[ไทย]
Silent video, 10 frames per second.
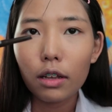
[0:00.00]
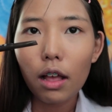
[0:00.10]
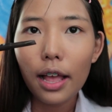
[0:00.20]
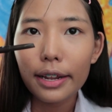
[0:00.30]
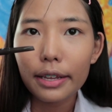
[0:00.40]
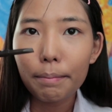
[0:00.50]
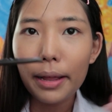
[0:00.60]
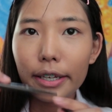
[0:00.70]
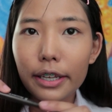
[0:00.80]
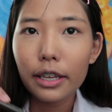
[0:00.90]
ก็หาที่
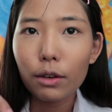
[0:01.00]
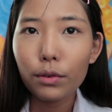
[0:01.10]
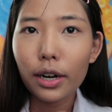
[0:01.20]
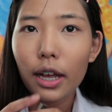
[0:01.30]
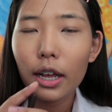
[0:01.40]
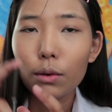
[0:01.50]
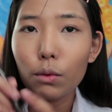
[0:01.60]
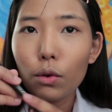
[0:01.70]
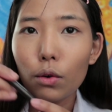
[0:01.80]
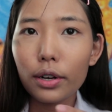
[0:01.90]
ปัดคิ้วนะคะทุ
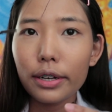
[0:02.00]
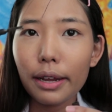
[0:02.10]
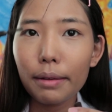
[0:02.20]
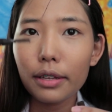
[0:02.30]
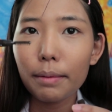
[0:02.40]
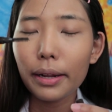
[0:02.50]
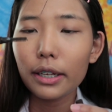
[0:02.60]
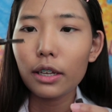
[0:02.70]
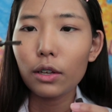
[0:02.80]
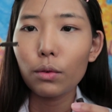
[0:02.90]
กคนเนี่ยที่ปัด
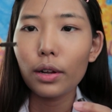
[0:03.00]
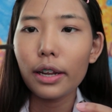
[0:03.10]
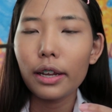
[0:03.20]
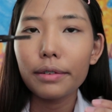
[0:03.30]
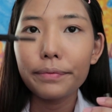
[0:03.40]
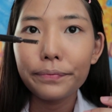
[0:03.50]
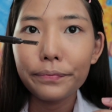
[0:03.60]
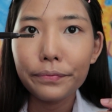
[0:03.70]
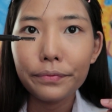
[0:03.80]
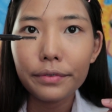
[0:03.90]
คิ้วอะไร
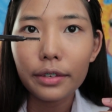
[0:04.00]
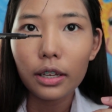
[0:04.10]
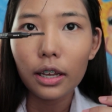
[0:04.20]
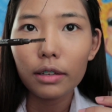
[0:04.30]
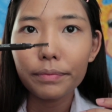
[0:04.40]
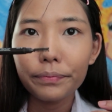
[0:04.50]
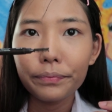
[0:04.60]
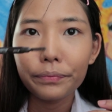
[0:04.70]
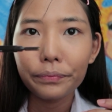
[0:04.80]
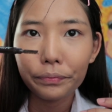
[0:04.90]
อย่างเงี้ย
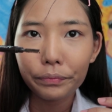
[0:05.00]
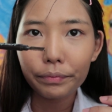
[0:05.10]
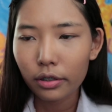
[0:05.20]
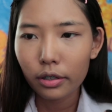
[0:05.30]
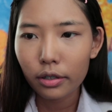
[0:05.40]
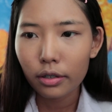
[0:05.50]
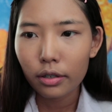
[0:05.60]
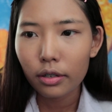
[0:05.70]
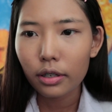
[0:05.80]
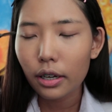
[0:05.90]

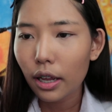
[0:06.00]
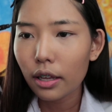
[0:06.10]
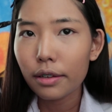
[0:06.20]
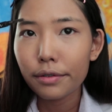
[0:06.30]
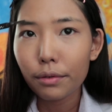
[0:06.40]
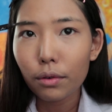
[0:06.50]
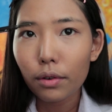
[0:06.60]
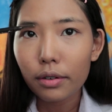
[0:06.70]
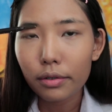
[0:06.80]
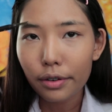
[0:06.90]
นี่นะทุกค
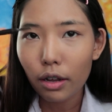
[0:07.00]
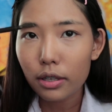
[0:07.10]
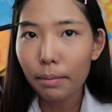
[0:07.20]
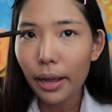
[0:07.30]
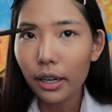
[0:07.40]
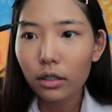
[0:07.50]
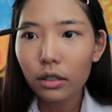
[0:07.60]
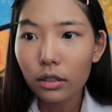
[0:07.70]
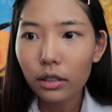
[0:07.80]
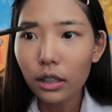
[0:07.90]
นแล้วก็จะปัด
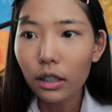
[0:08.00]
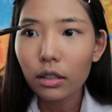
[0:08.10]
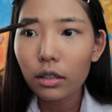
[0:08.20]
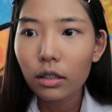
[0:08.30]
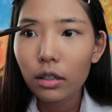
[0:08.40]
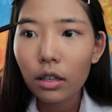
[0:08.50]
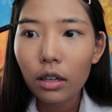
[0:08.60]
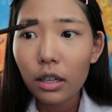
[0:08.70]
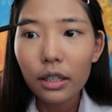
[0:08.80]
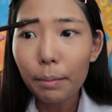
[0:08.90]
ขึ้นอย่างงี้
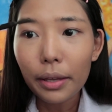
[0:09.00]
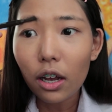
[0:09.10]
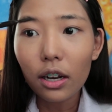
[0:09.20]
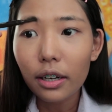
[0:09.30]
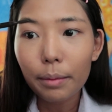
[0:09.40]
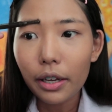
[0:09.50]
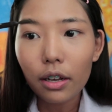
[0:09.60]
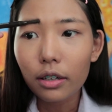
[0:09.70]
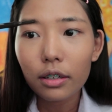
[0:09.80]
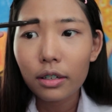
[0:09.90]
ทำนี้ก่อนทำนี้ก่
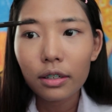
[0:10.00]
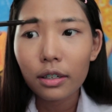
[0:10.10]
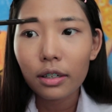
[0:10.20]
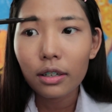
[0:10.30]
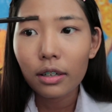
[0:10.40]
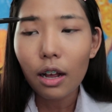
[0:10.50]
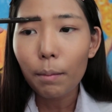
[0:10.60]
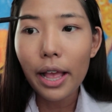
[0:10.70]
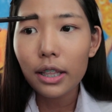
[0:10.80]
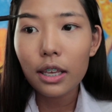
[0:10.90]
อนเอา
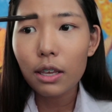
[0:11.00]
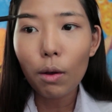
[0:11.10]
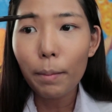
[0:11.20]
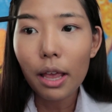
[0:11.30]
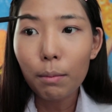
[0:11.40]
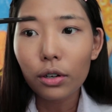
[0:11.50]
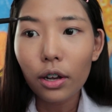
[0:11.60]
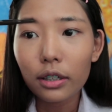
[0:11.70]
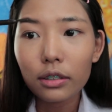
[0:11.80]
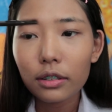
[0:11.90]
แป้งที่คิ้วออกไปให้หมดก่
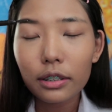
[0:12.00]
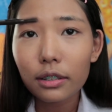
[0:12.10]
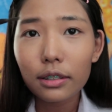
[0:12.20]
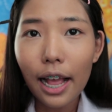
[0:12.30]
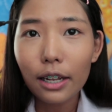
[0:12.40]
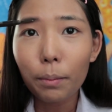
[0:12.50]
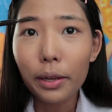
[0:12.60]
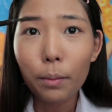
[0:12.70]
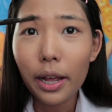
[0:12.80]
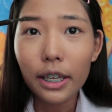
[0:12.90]
อนการถูไป
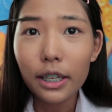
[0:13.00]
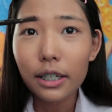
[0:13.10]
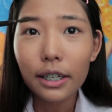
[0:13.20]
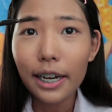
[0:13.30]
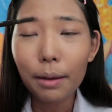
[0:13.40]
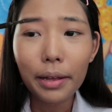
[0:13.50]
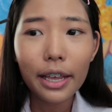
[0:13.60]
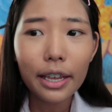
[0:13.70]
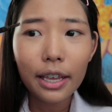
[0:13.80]
ถูมาอย่างนี้คือการทำให้